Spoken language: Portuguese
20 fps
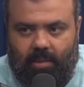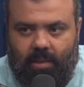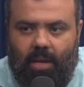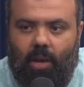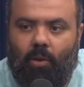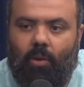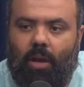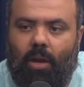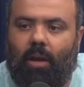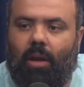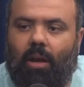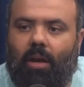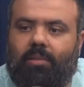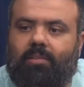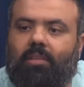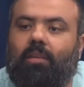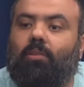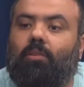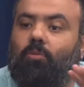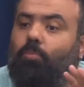Eu, eu é
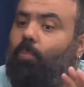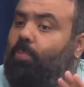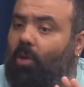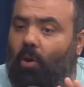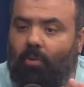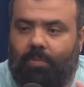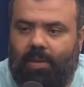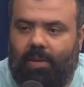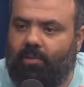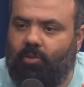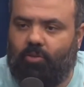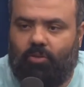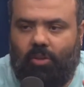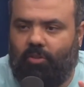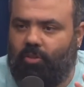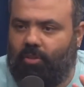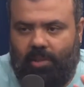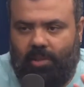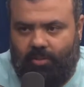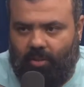assim, talvez eu
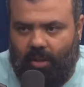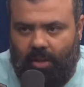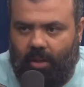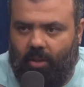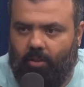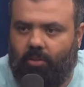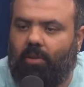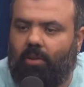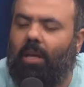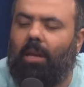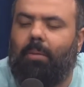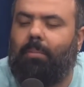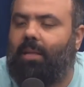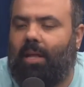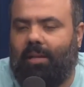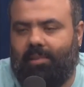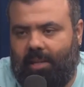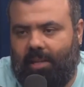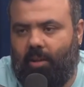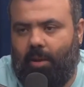esteja exagerando.
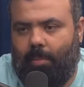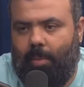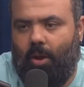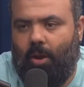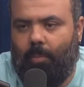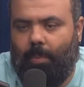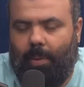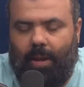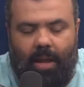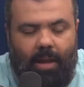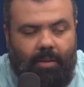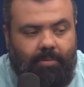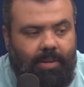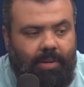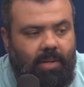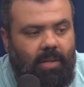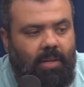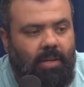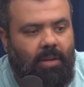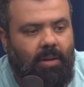Criminalizar não é a melhor palavra.
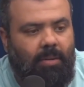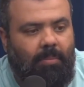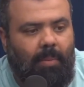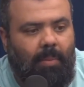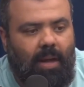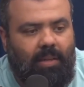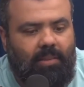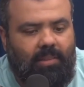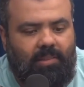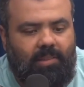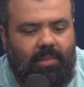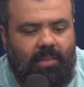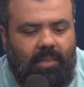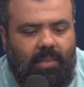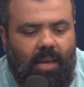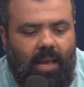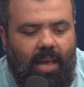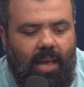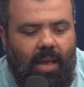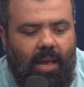Uhum. Mas assim.
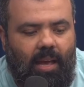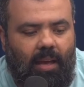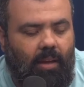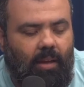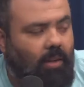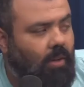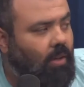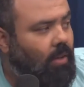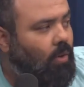É, Demonizar,